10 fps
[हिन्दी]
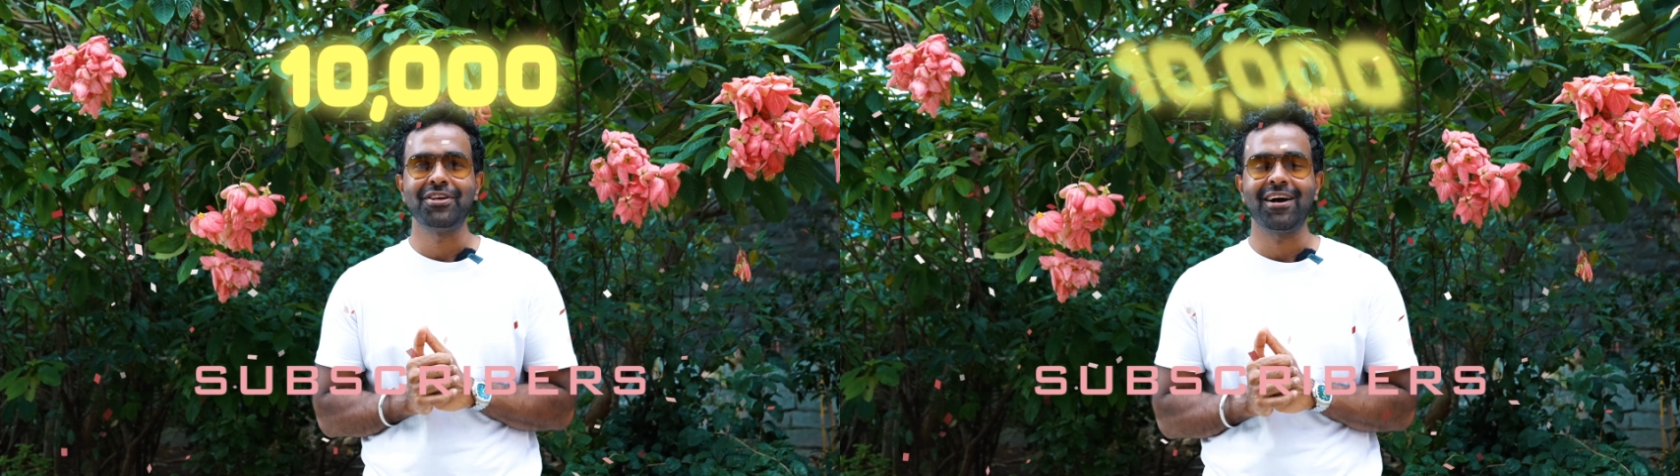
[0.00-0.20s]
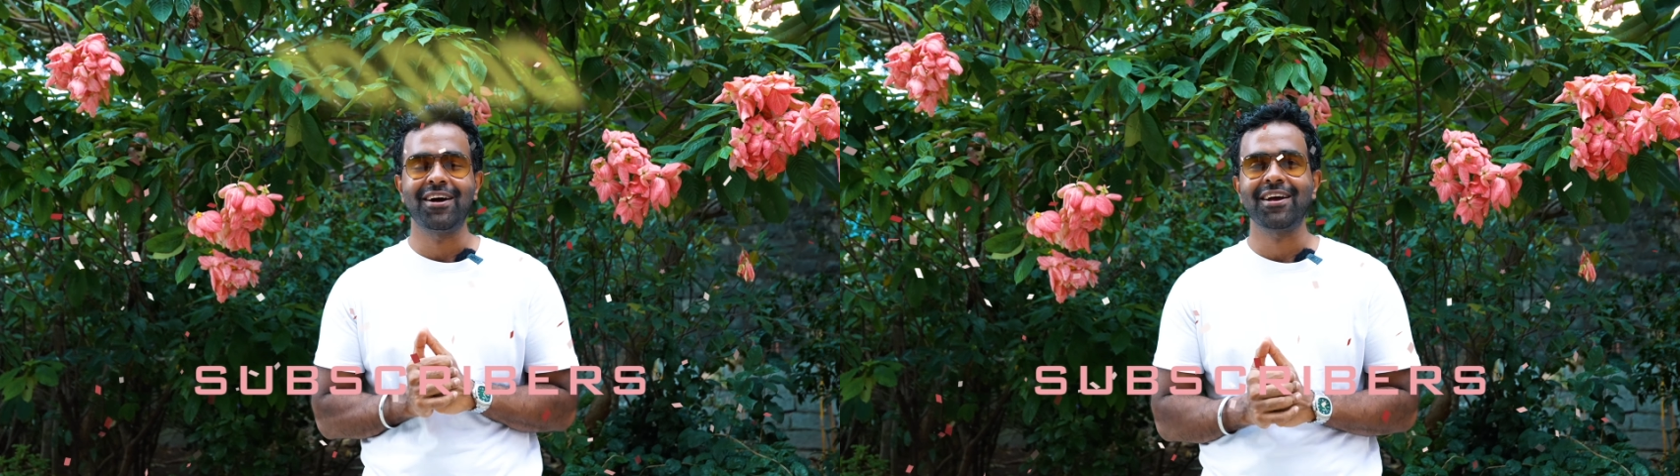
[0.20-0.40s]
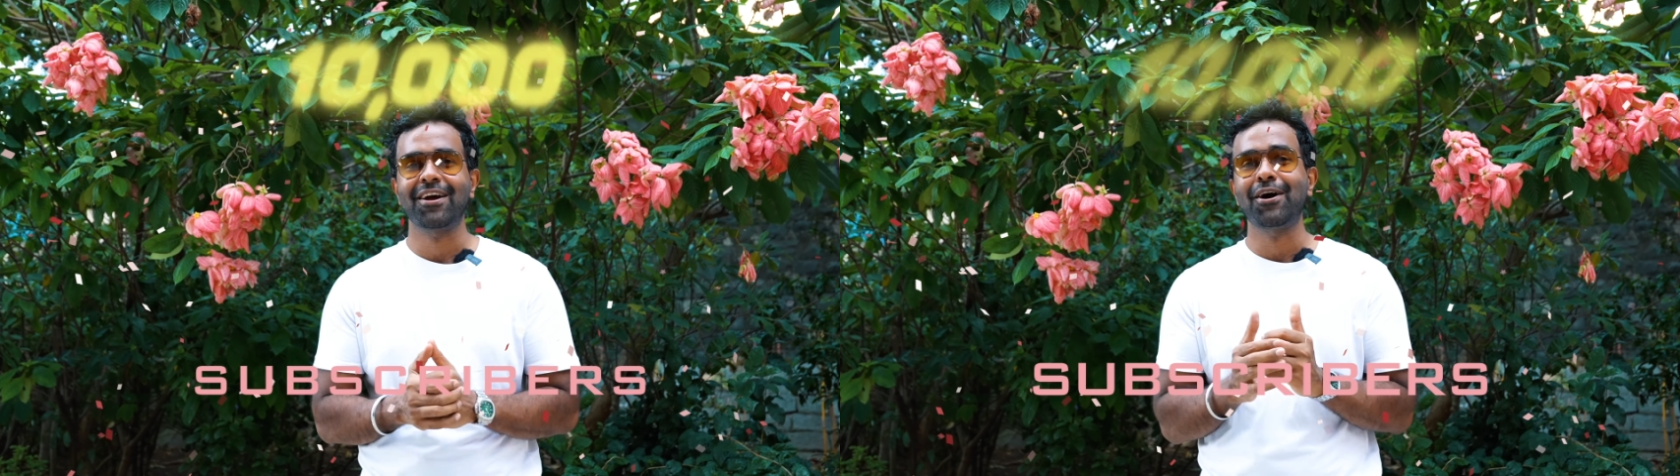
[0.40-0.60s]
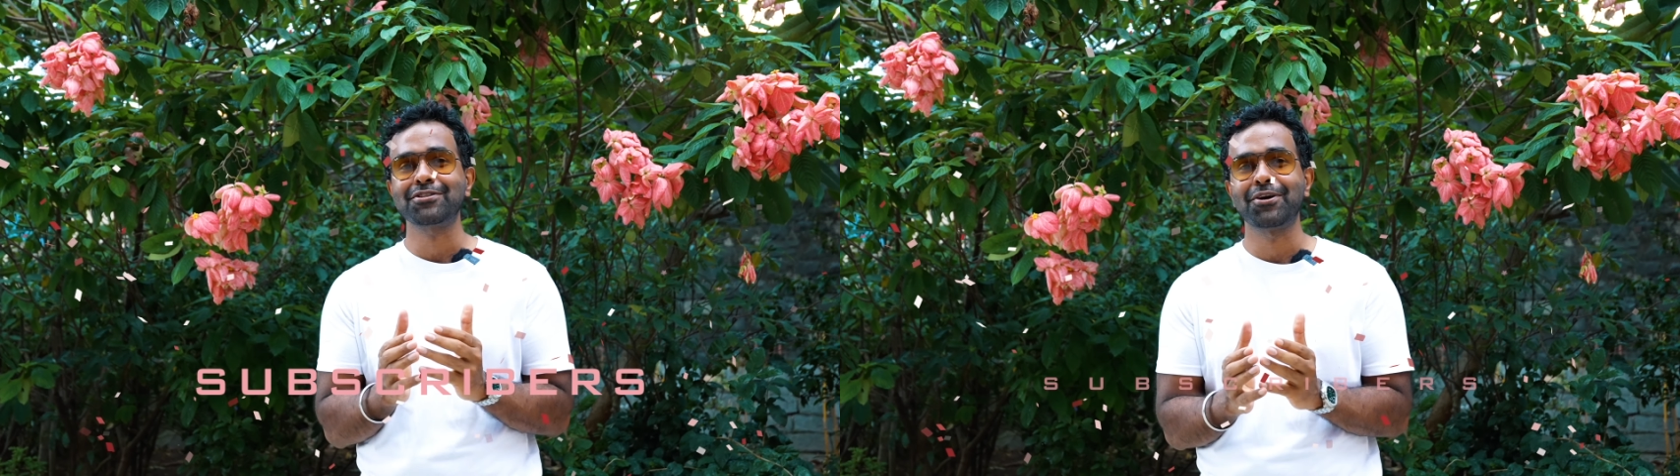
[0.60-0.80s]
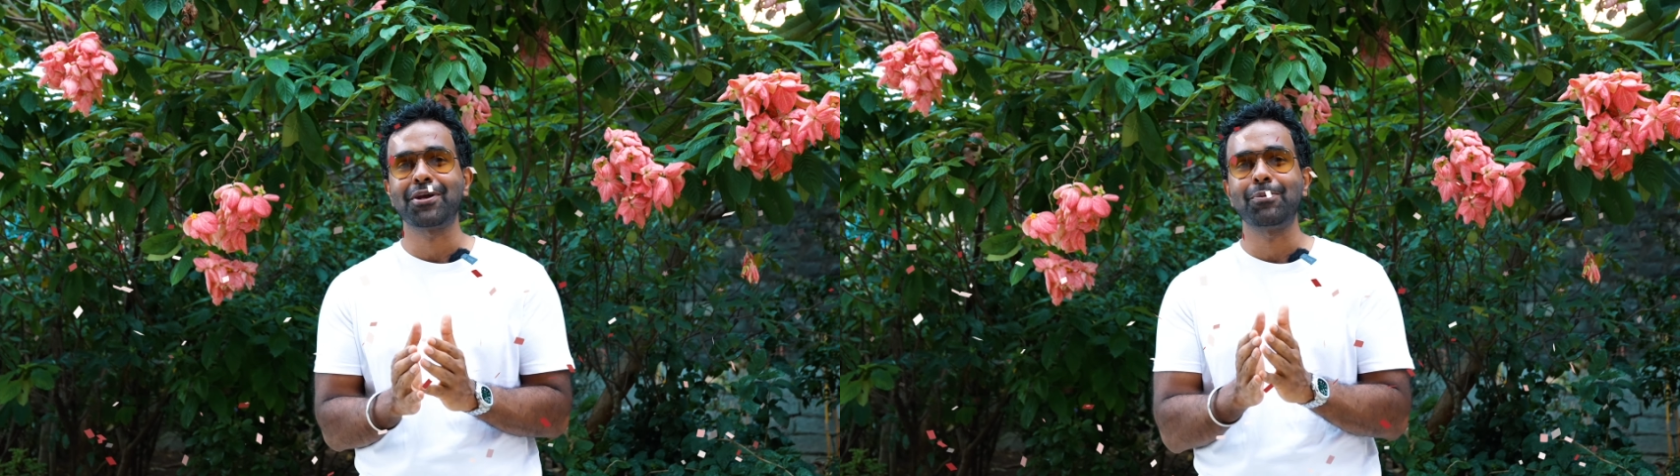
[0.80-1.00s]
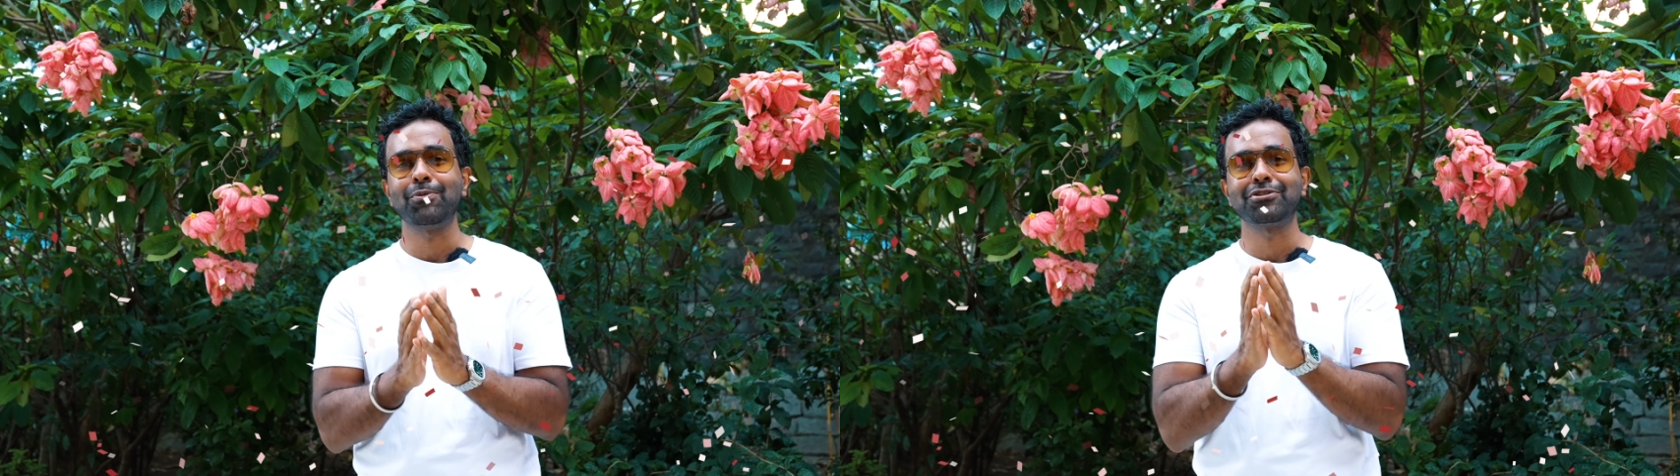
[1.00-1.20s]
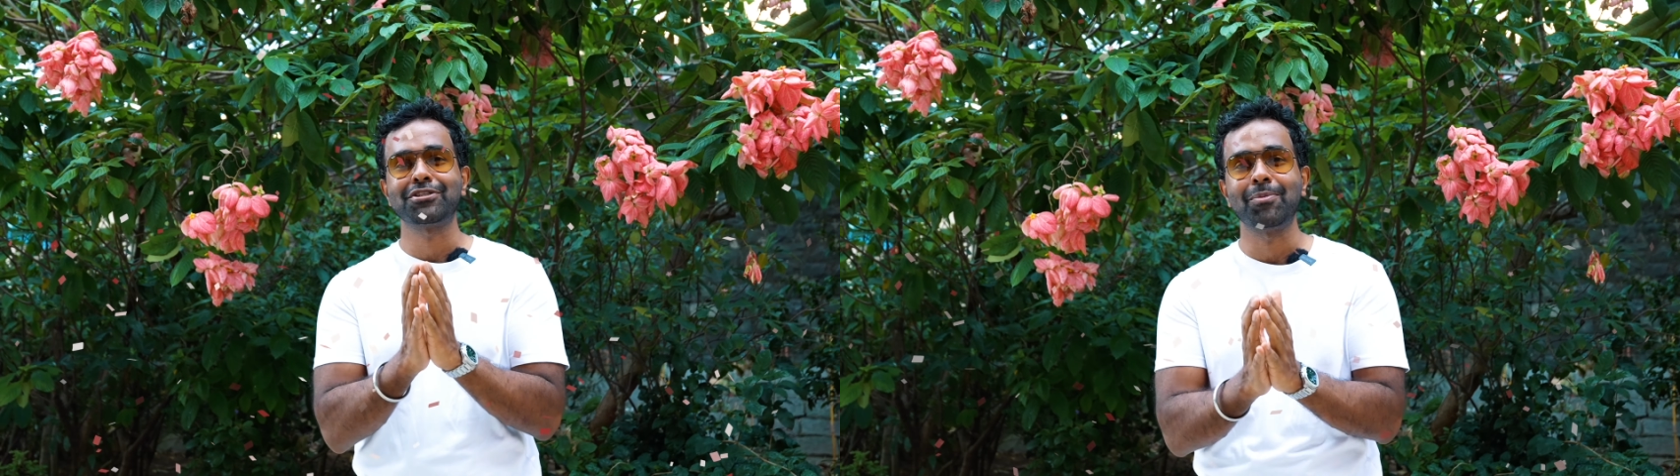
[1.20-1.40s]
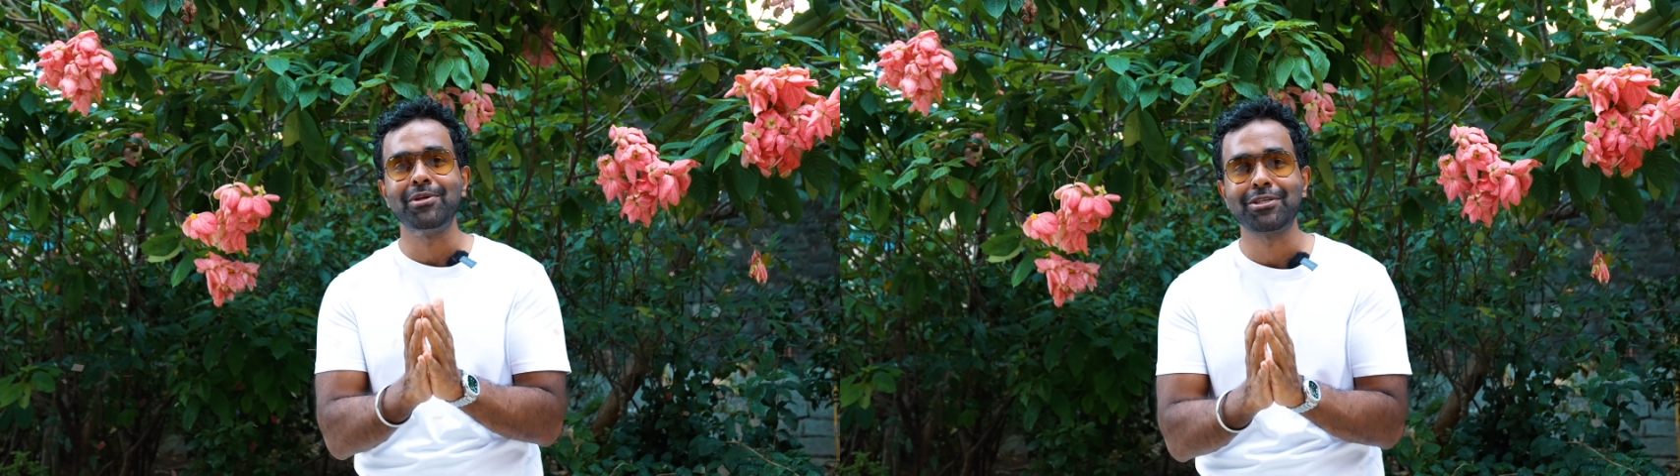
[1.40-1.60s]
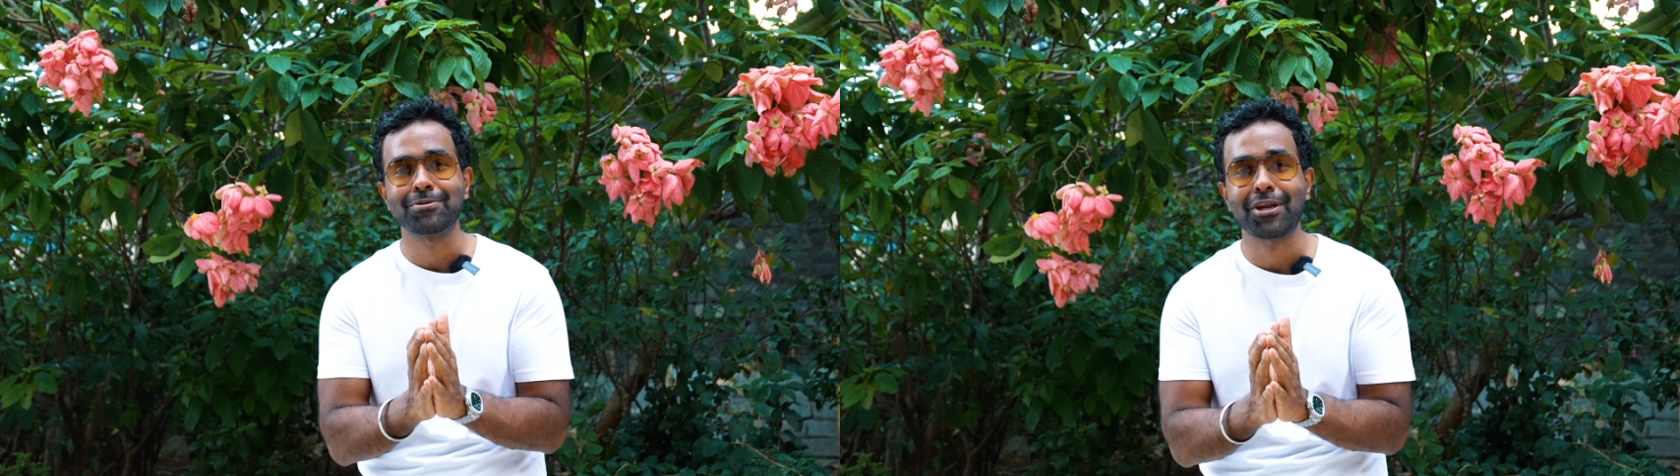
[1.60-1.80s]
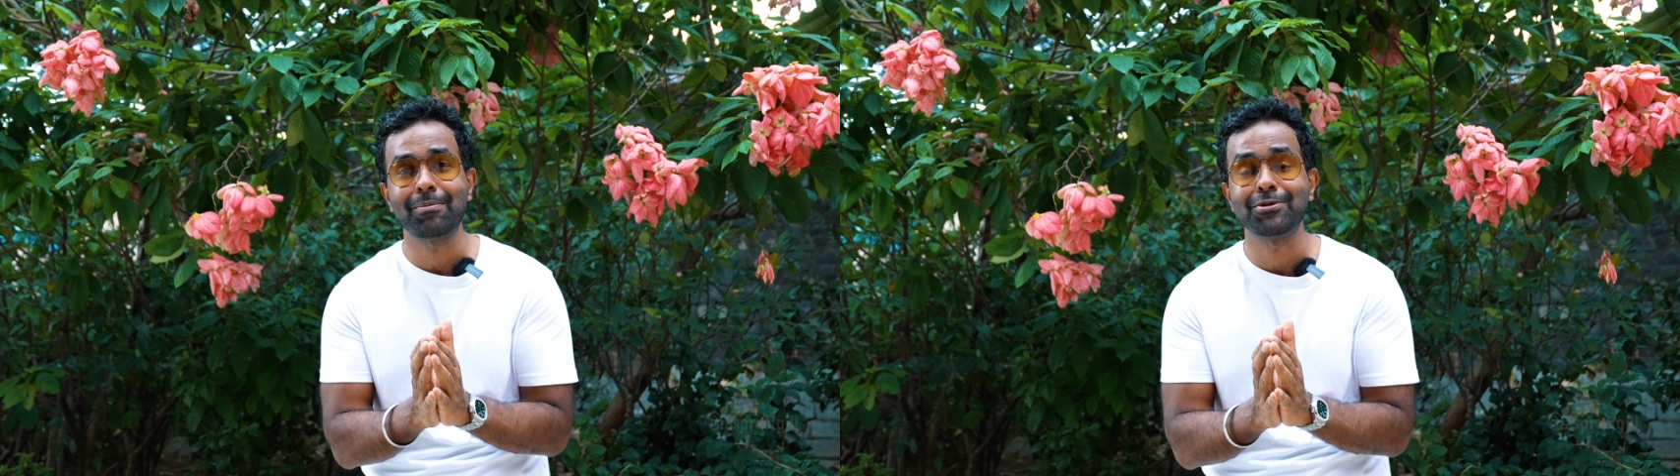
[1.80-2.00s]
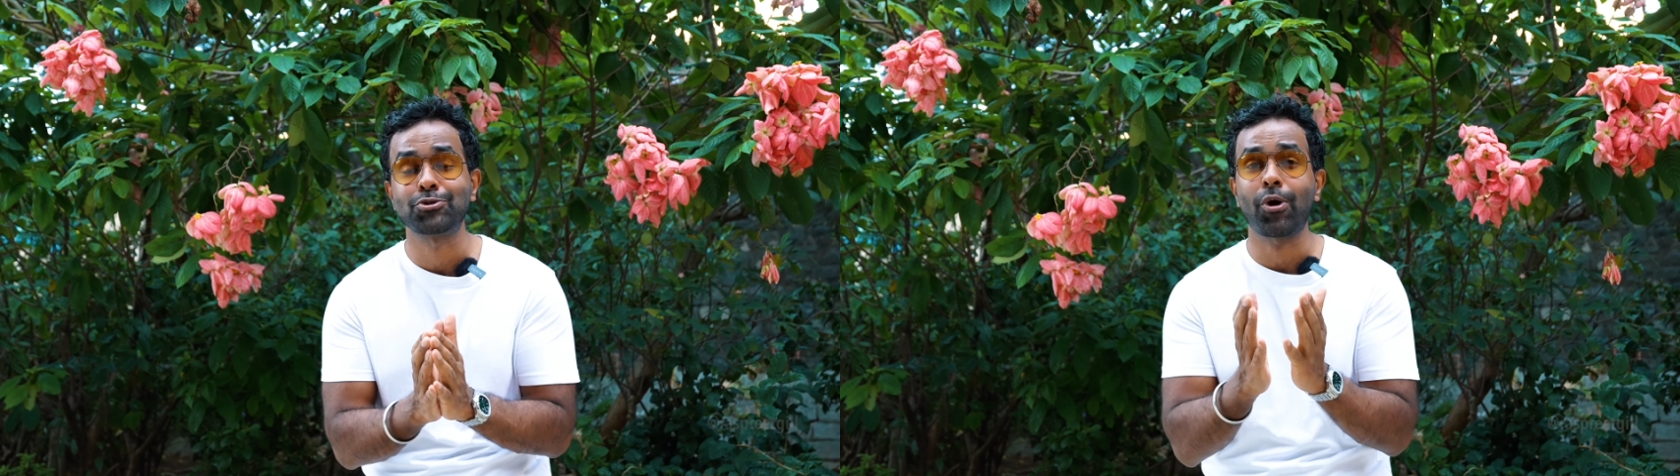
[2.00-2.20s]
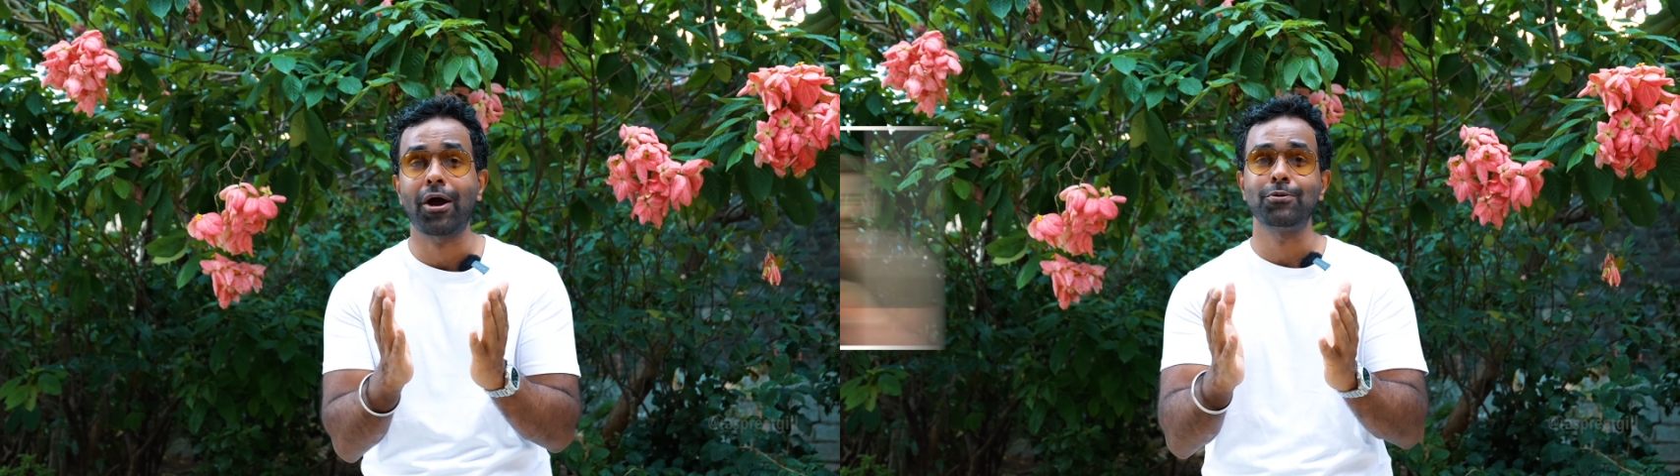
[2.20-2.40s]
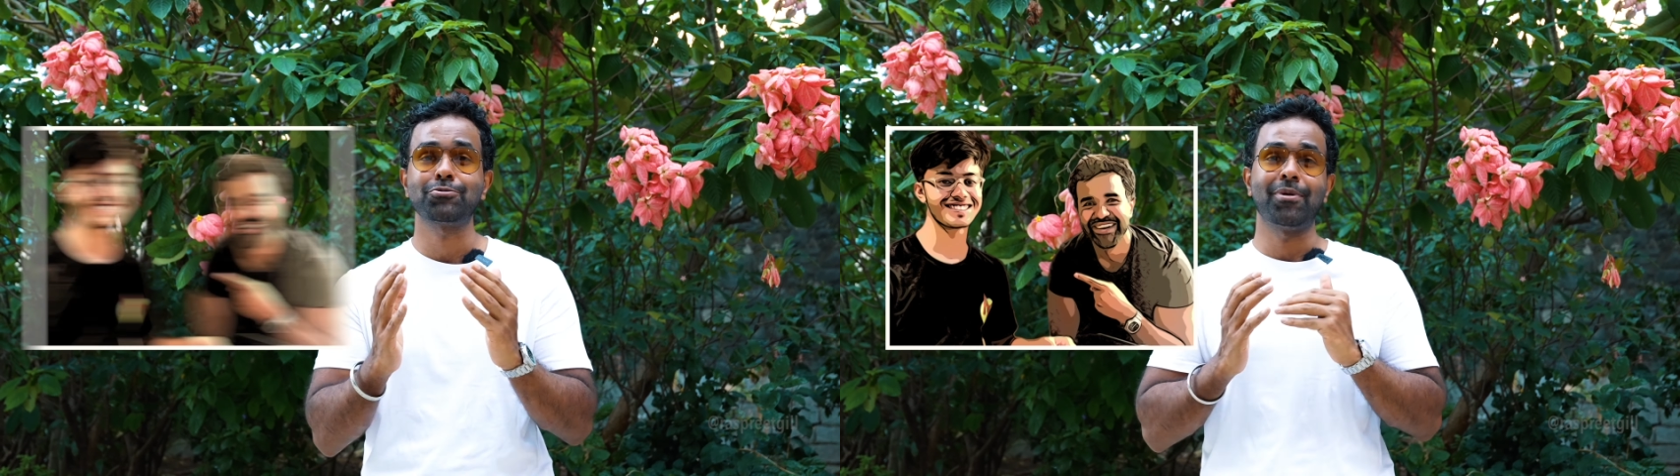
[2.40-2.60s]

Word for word: दिया है खास करके वो सभी सब्सक्राइबर्स जो आयुष